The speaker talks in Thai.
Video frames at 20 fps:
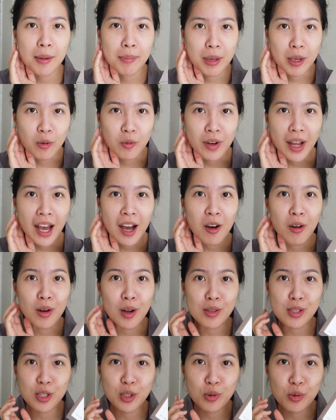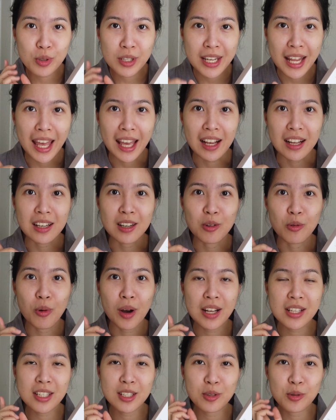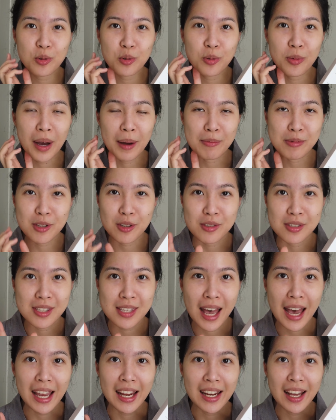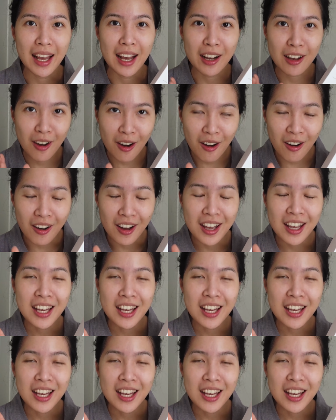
ผิวหน้าของเราจะดูเด็ก หรือว่าจะดูแบบสดใสนะคะ ก็